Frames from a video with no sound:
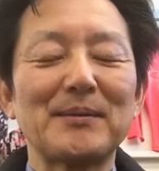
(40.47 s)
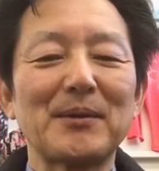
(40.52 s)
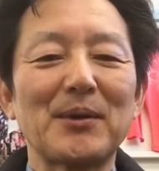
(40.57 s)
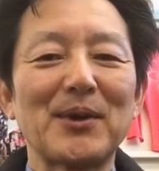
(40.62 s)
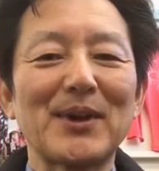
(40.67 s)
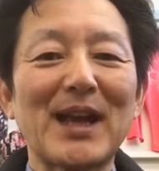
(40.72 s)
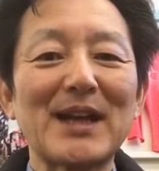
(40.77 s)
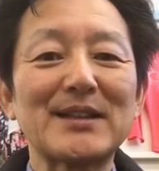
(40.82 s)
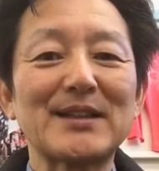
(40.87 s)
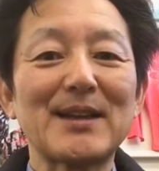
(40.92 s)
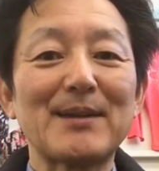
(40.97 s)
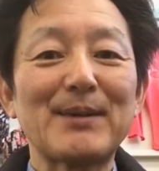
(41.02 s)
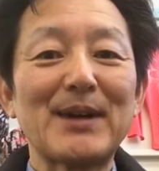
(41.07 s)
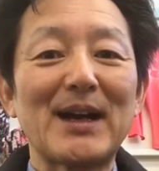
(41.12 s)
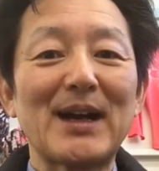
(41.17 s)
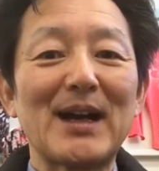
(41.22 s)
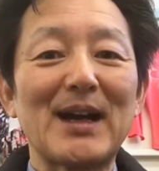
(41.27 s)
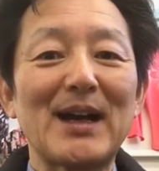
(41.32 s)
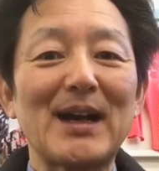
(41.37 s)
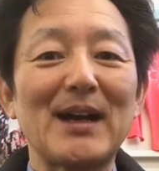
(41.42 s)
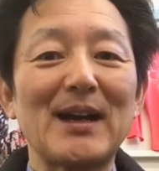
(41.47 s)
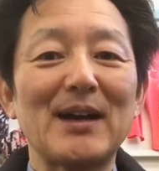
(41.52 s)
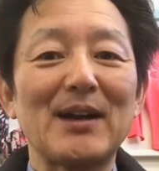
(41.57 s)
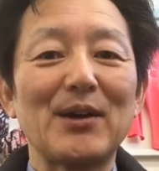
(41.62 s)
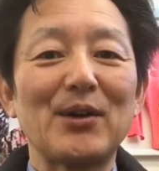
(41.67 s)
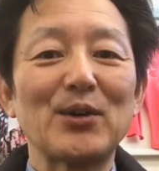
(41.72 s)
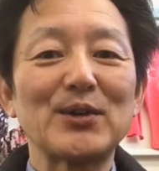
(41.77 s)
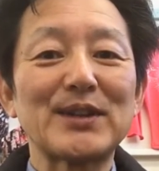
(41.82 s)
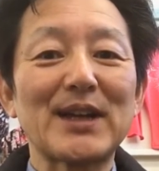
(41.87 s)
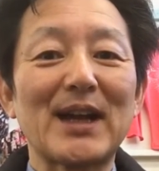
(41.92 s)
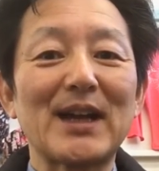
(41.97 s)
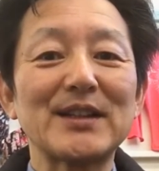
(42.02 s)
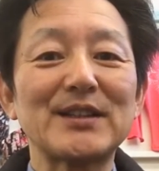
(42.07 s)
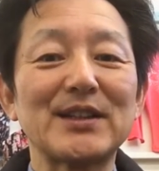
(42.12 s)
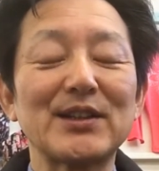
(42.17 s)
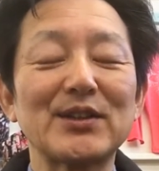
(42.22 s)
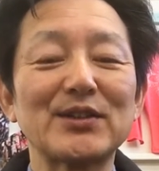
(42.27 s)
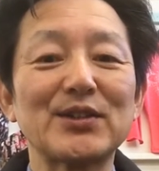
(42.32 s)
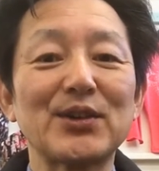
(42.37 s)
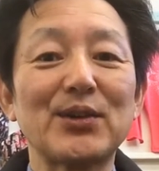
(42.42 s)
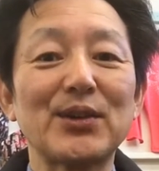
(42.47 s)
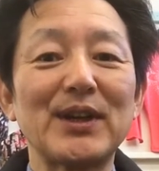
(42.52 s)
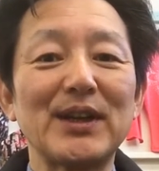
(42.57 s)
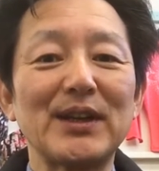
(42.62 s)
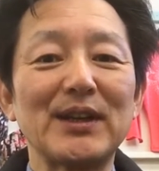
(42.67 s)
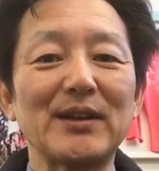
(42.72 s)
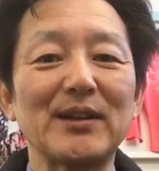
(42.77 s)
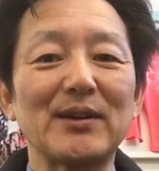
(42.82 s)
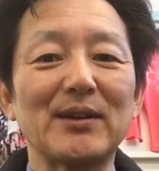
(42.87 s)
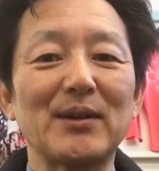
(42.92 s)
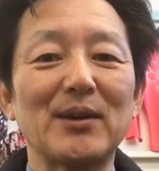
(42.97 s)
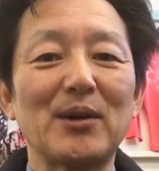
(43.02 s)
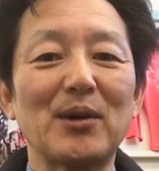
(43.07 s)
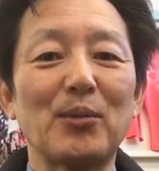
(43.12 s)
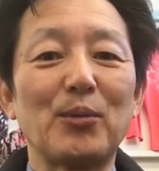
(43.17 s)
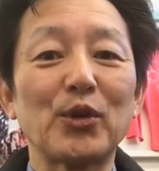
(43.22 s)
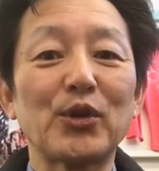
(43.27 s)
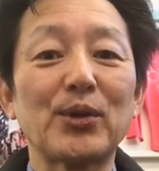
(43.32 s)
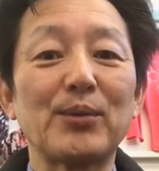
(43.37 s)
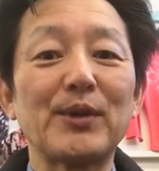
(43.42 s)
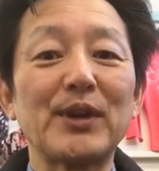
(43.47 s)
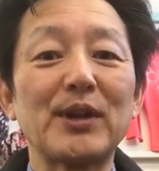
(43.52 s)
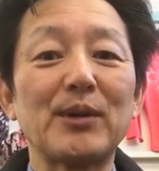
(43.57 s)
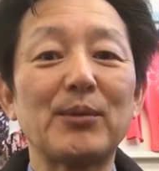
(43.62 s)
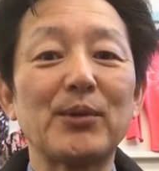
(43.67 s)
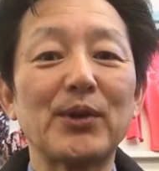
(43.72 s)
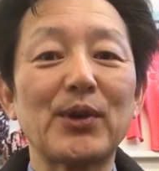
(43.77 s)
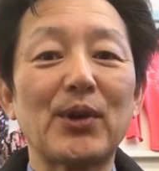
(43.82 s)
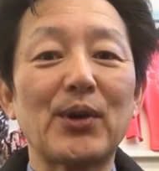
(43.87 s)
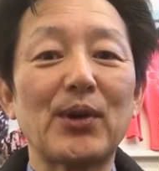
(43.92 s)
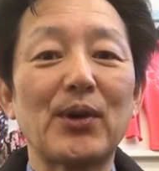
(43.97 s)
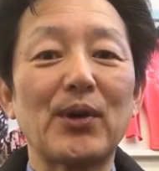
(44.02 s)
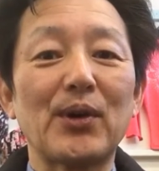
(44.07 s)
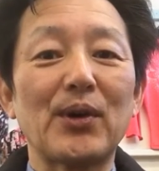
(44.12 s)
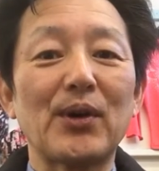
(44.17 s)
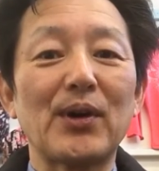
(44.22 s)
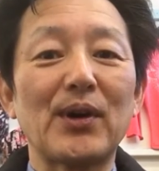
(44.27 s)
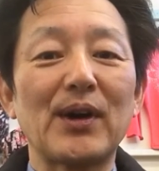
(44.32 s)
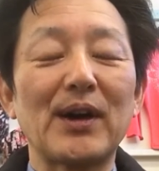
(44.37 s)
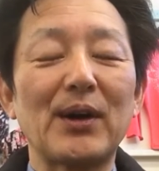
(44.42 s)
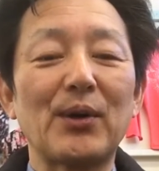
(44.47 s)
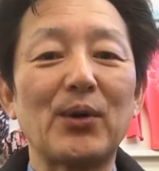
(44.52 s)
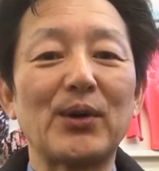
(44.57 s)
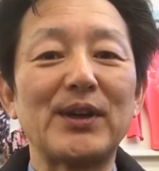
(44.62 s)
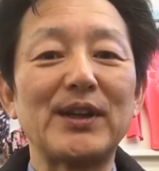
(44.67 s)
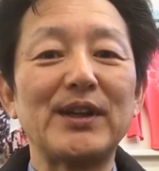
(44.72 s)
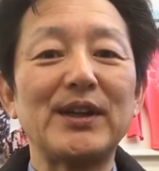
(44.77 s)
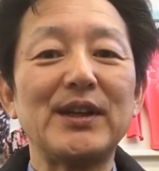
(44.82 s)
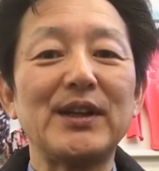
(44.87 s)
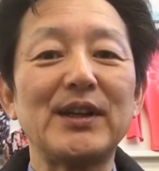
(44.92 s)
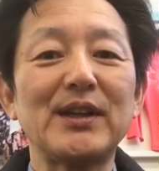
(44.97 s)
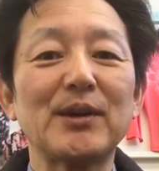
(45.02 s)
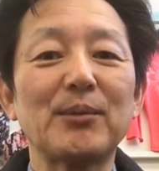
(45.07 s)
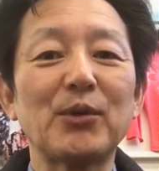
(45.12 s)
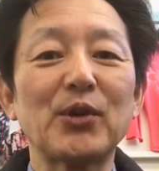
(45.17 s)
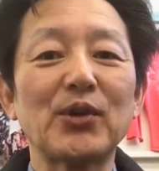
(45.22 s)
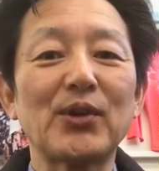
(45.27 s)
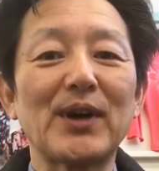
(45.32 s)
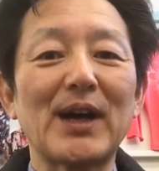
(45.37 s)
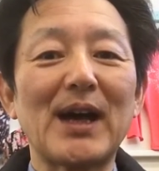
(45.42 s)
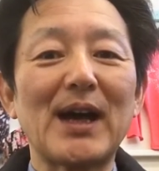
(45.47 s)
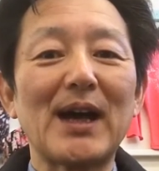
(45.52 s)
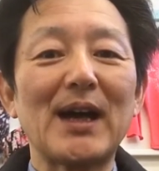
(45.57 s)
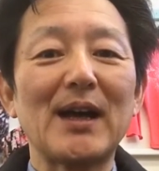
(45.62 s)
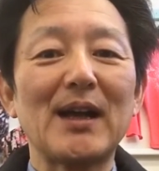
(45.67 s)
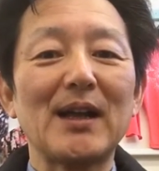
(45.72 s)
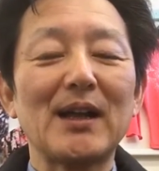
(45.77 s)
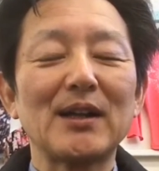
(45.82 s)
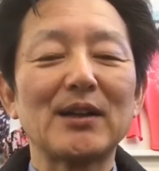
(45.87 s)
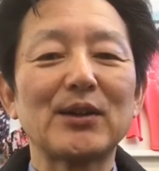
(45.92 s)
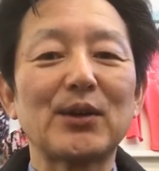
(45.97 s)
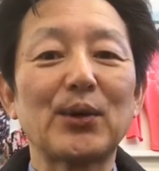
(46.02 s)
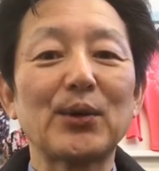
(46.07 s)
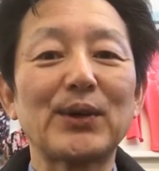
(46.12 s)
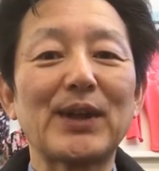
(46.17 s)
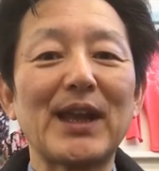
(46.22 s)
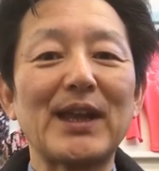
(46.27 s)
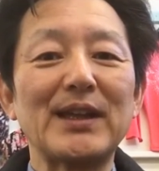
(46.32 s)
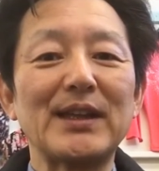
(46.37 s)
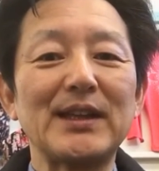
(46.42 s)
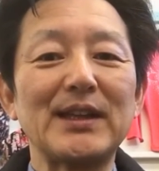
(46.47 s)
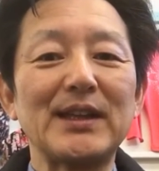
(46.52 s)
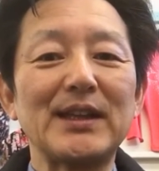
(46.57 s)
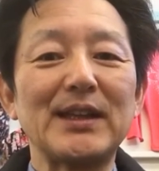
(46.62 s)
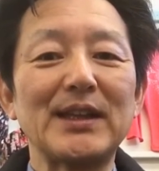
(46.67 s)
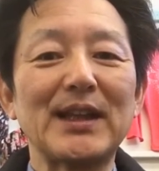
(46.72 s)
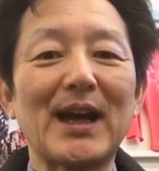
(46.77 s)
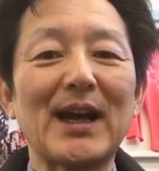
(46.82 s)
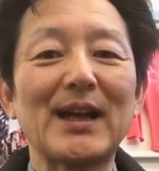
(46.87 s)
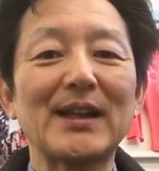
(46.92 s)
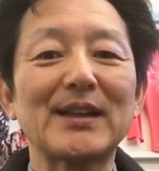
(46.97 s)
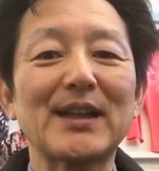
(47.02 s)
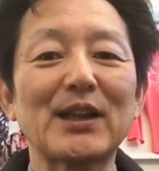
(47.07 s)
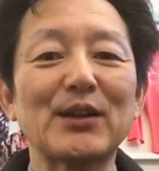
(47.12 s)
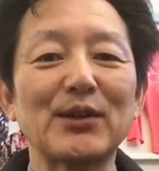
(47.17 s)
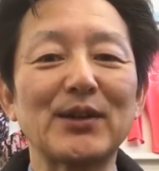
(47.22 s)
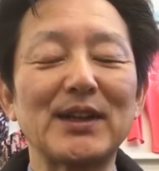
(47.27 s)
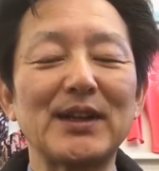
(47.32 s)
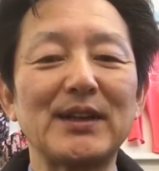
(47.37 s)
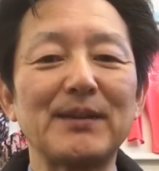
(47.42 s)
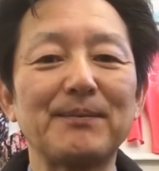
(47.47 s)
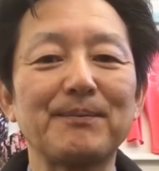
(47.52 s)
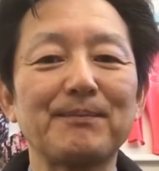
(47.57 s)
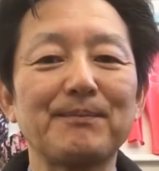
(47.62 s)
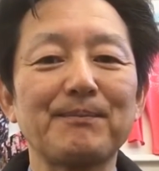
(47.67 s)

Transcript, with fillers: お客様がお探しの商品、お求めのもの、お気に入りのものが当店になかった時、